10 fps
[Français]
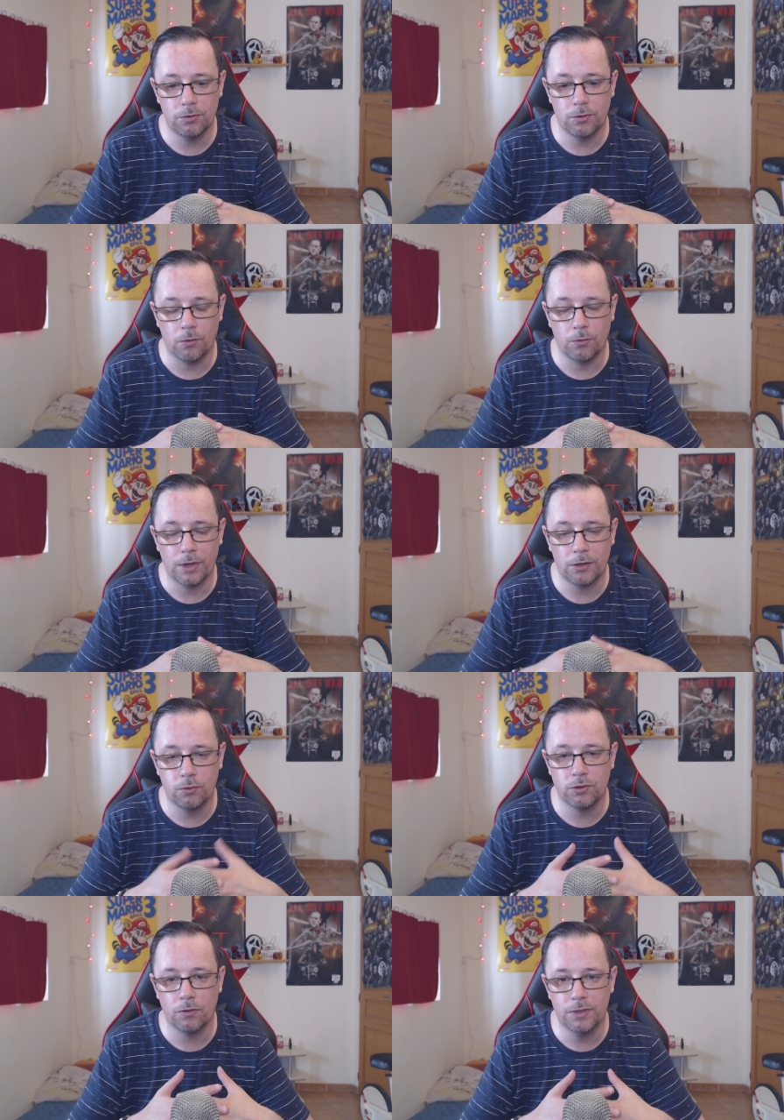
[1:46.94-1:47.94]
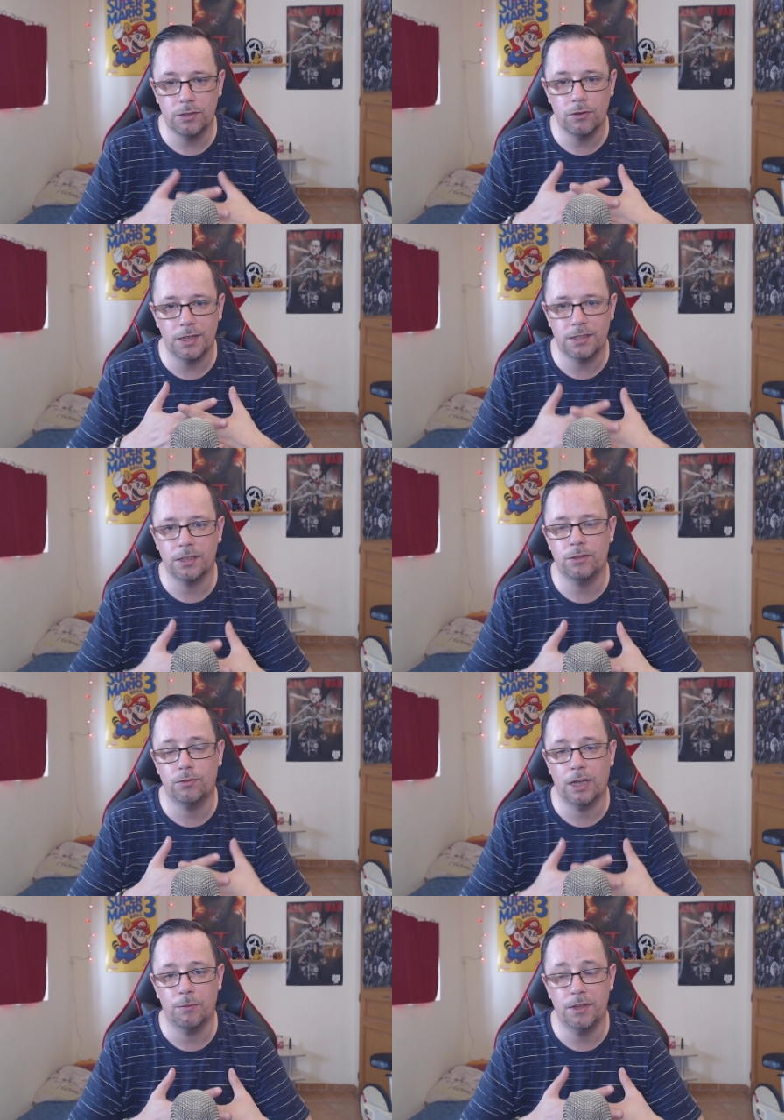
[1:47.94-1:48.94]
qu'on a tous envie que la série se
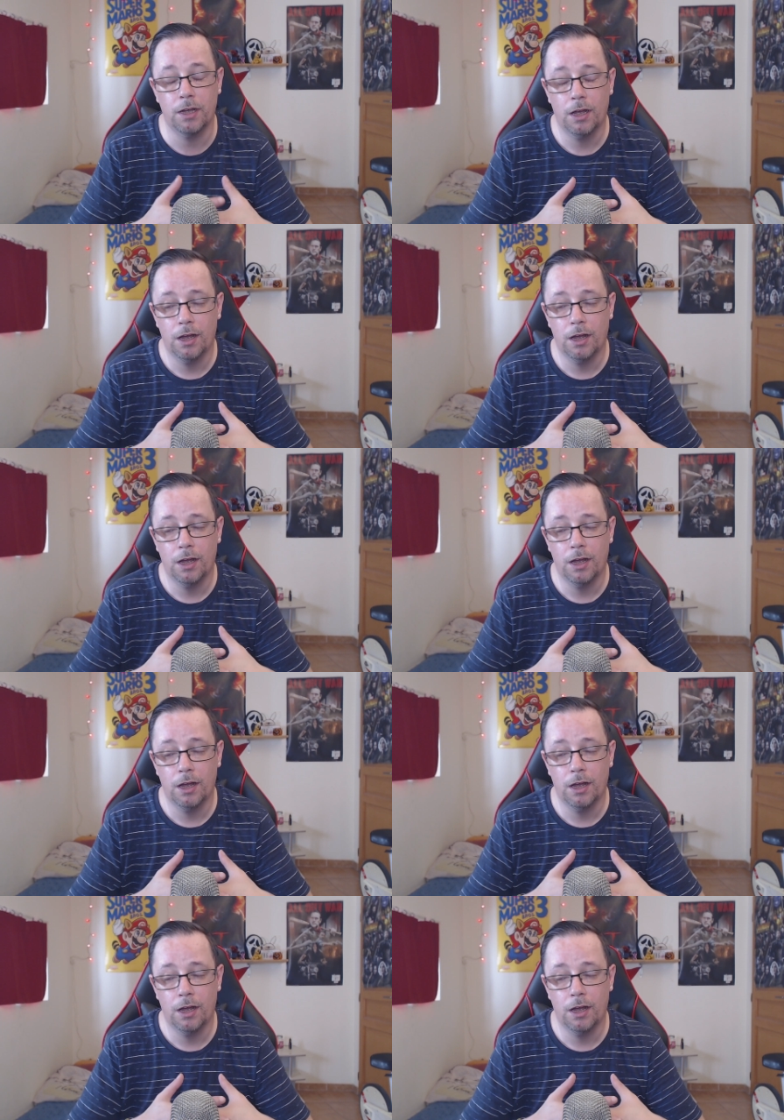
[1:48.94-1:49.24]
termine